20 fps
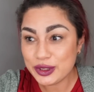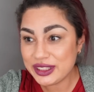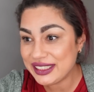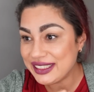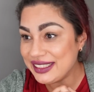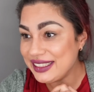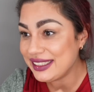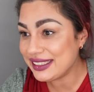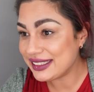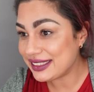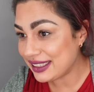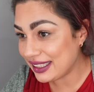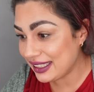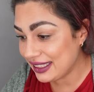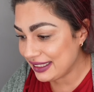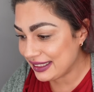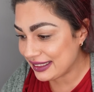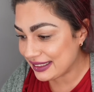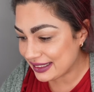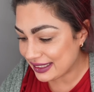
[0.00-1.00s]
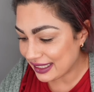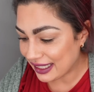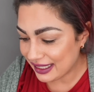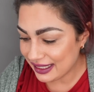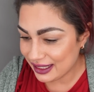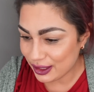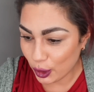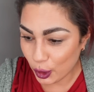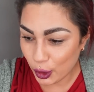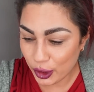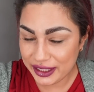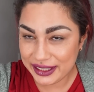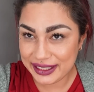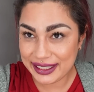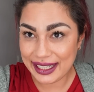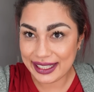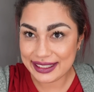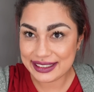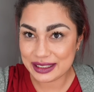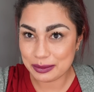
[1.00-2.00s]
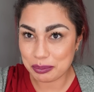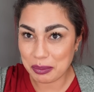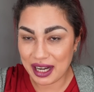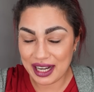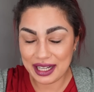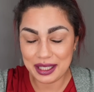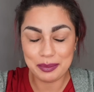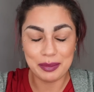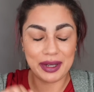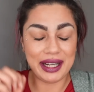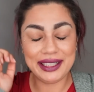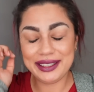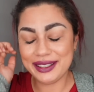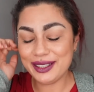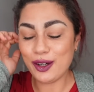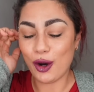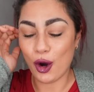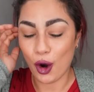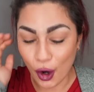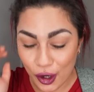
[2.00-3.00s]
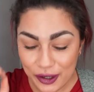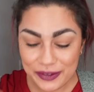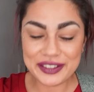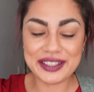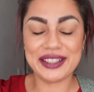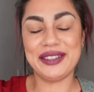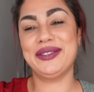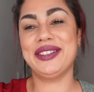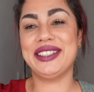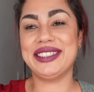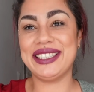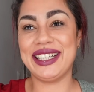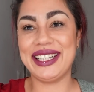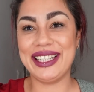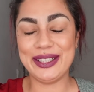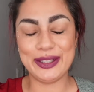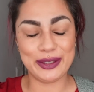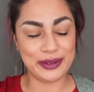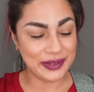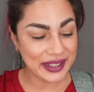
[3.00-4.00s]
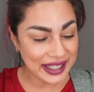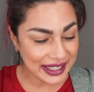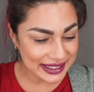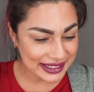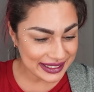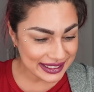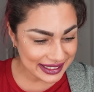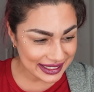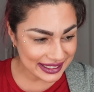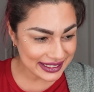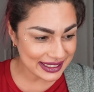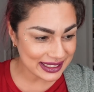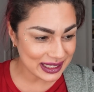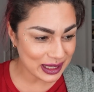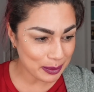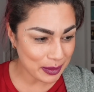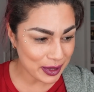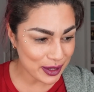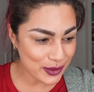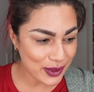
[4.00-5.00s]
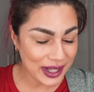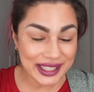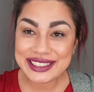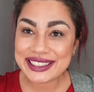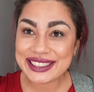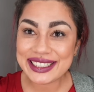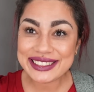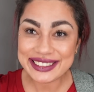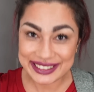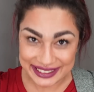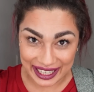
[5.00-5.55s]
Digis, ich zeig euch jetzt mal meine Häufchenverteilung. Wer hätte gedacht, dass ich mal so einen Satz